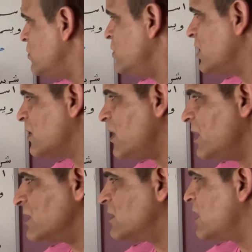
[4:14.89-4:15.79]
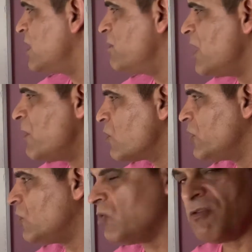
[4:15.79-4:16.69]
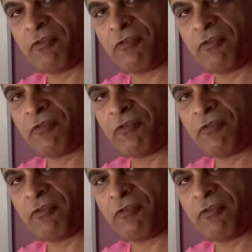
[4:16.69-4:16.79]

قلنا القائد طيب ما موقعه؟